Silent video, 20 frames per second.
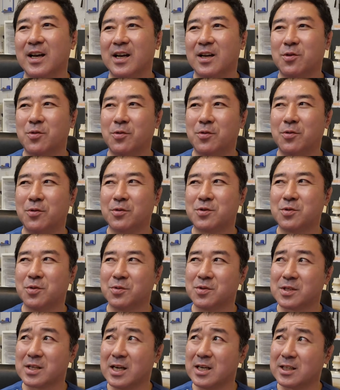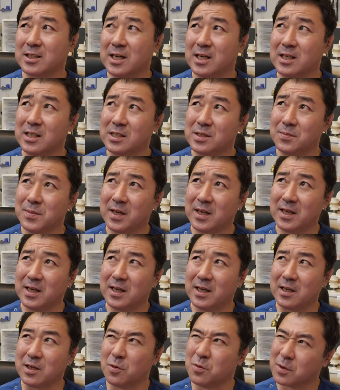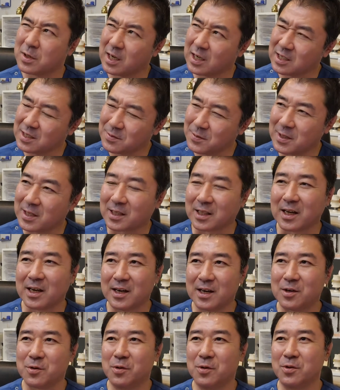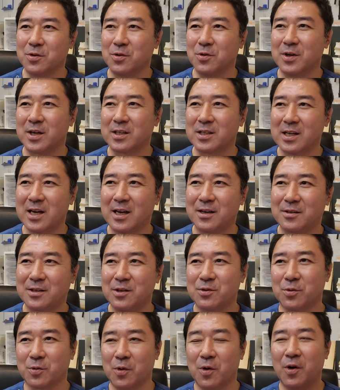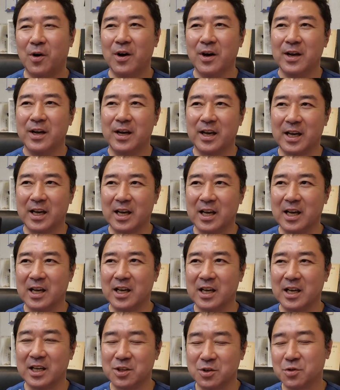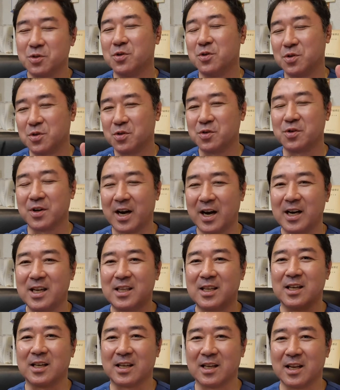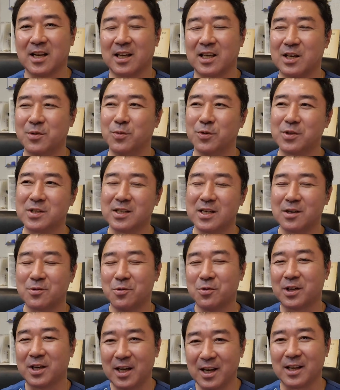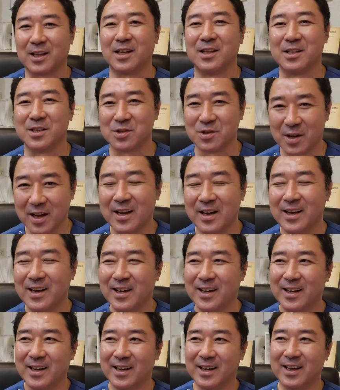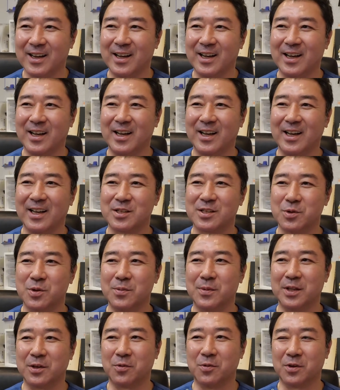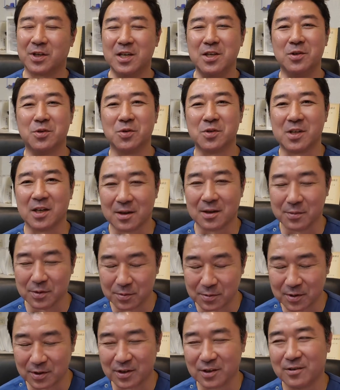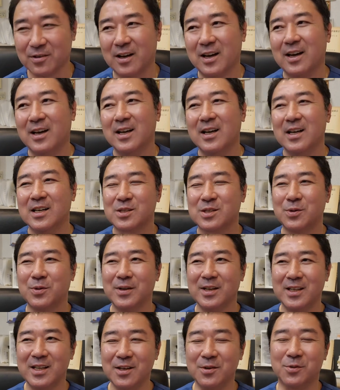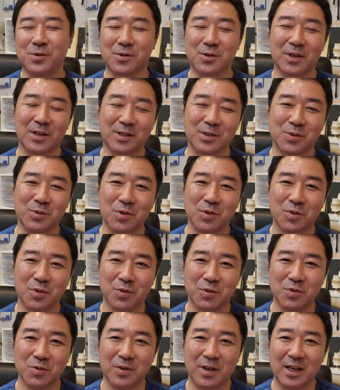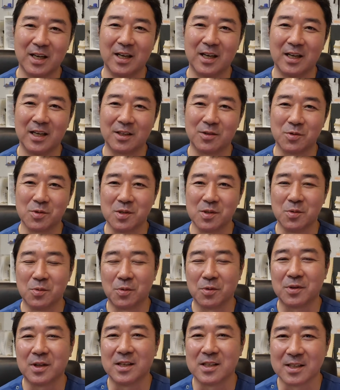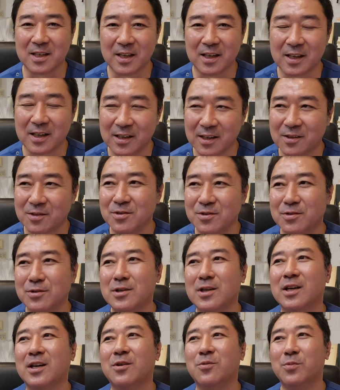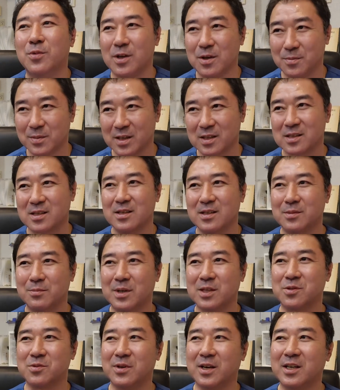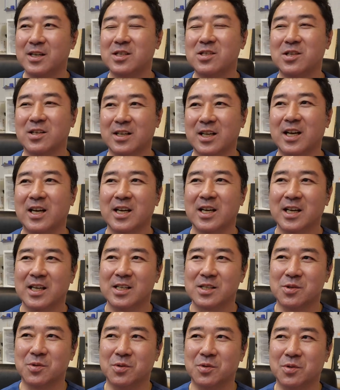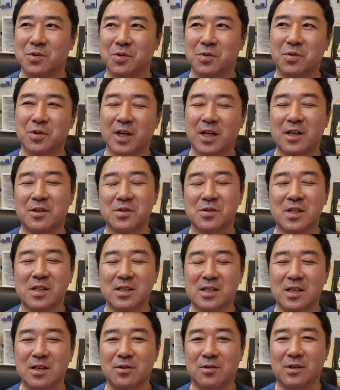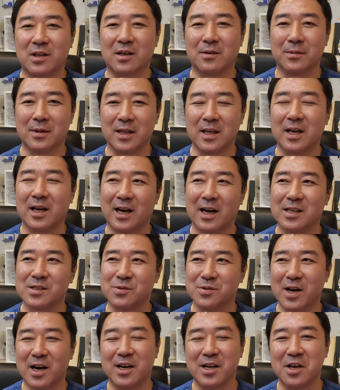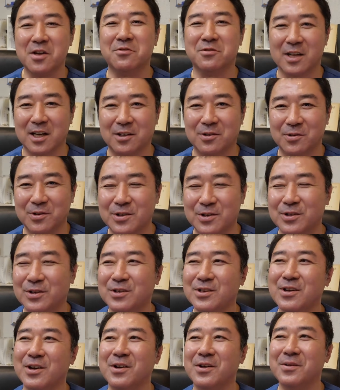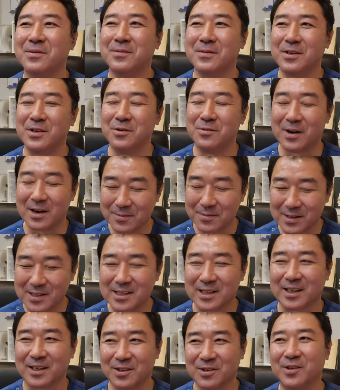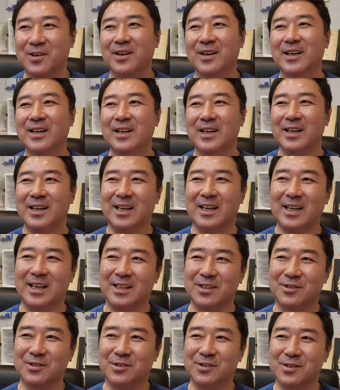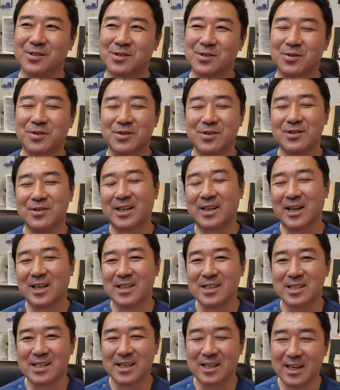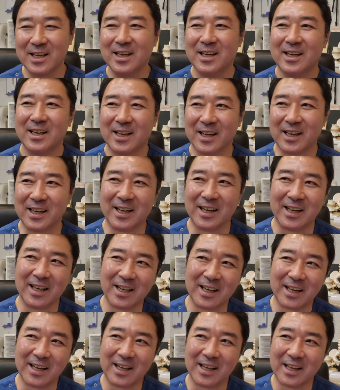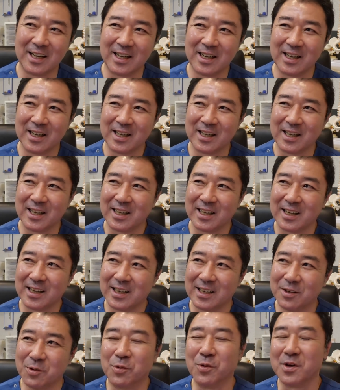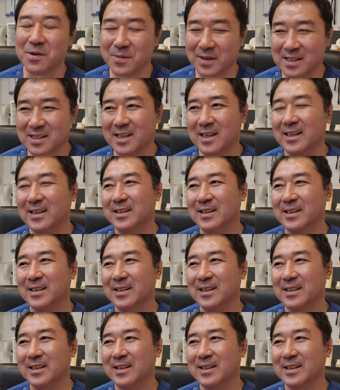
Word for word: こう、ちょうどさんかげつめ、よんかげつめだったかな、こう予約がある程度こう、えー、徐々に徐々に入ってきてね、気持ちがこう切れたんでしょうね。えー、それまでこう緊張してた部分っていうのが、それでおそらくそういう症状が突然起こったんじゃないかなというふうには思います。まあその話はね、その脳外科の先生に言ったらばね、ああ、それはあり得るなというふうには言われましたけど、あの、そういう感じでね、えー、起こりました。